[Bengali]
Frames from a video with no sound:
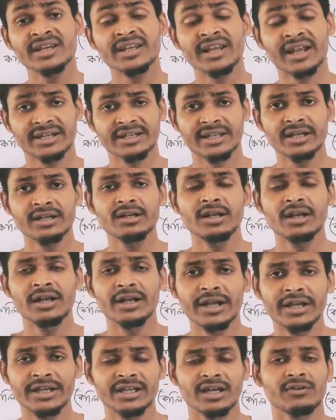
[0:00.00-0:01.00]
রেক্টাঙ্গুলার
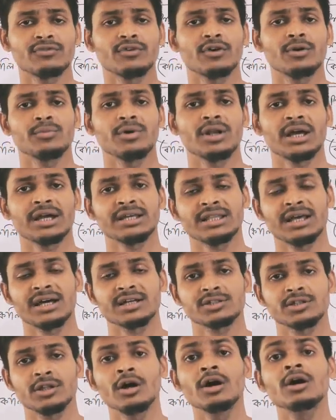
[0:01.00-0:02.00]
এরিয়ার ফর্মুলা কিতা
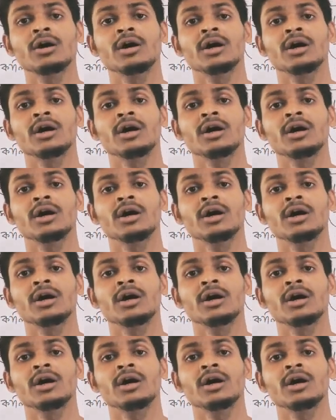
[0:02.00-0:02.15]
আসলো